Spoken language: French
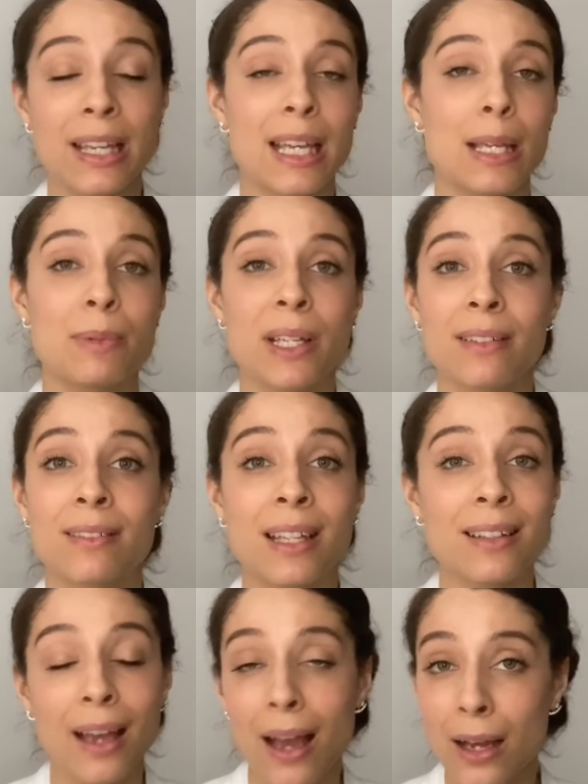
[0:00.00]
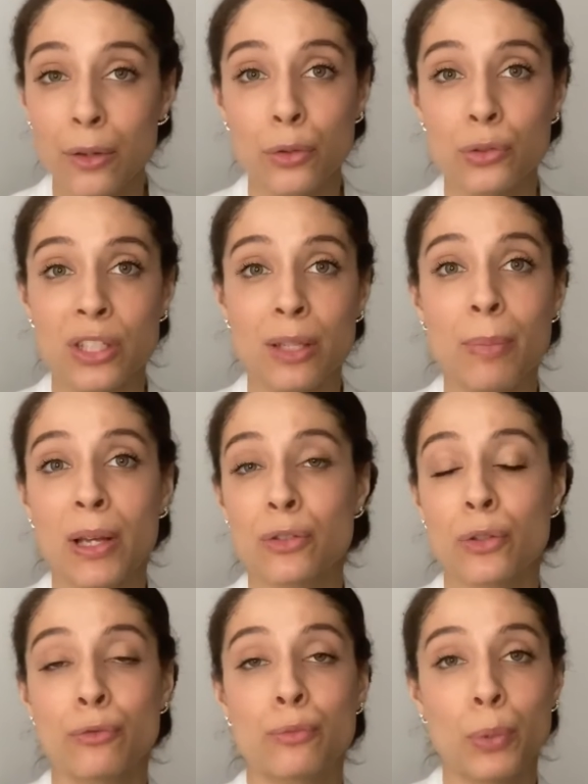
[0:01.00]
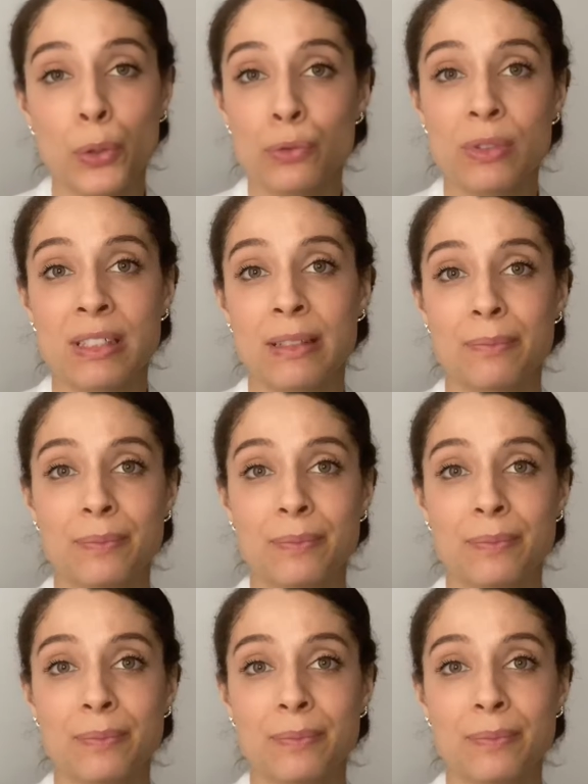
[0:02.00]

eh d'être accrochées par ce que vous produisez.